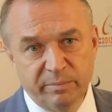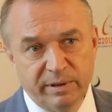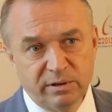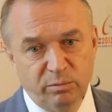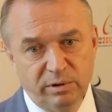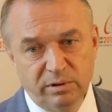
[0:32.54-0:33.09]

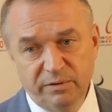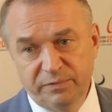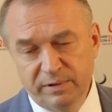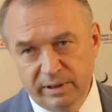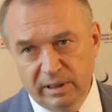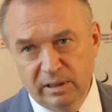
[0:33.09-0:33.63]
Поэтому и на
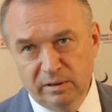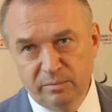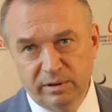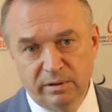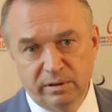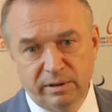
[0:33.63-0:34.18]
федеральном,
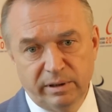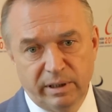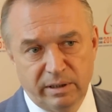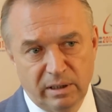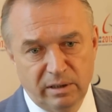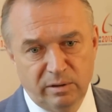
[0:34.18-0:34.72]
и на
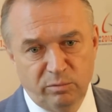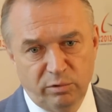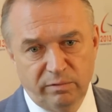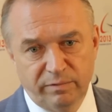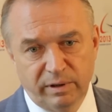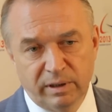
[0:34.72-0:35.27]
региональном
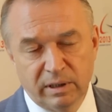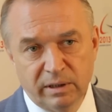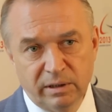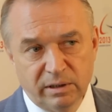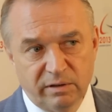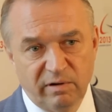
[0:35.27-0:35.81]
уровне
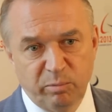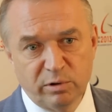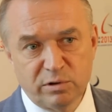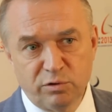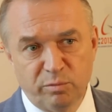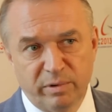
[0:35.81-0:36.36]
это
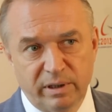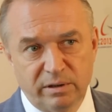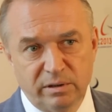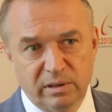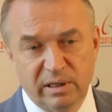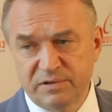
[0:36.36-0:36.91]
вопрос номер
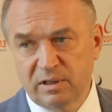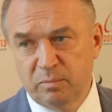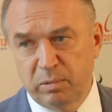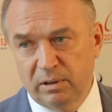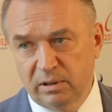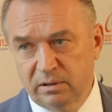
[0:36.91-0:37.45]
один для всех
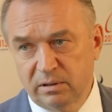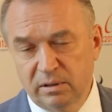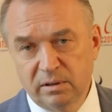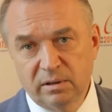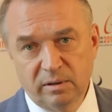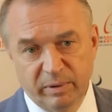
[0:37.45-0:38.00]
палат.
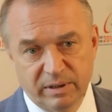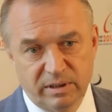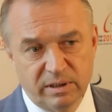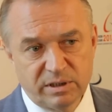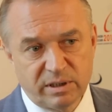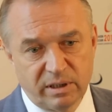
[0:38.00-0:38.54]

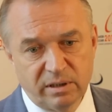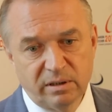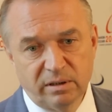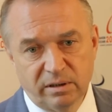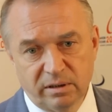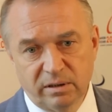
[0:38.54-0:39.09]
Поддержка
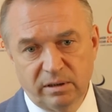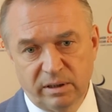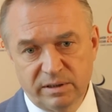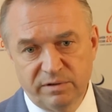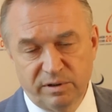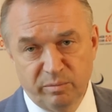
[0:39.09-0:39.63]
и
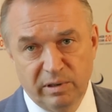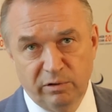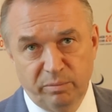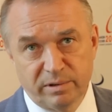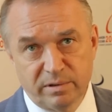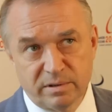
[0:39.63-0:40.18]
развитие малого
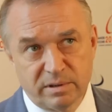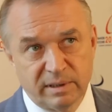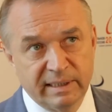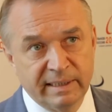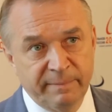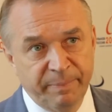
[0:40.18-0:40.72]
бизнеса.
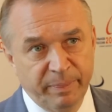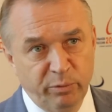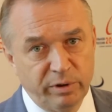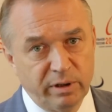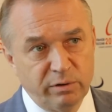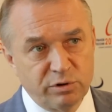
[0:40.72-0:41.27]
Ну,
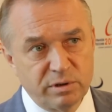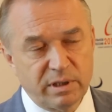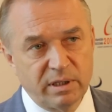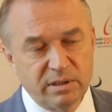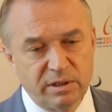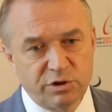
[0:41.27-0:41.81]
я должен
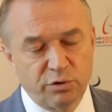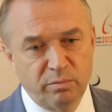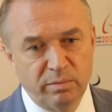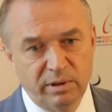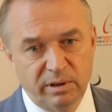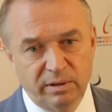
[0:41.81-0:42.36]
сказать, что
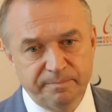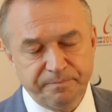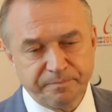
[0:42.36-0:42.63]
мы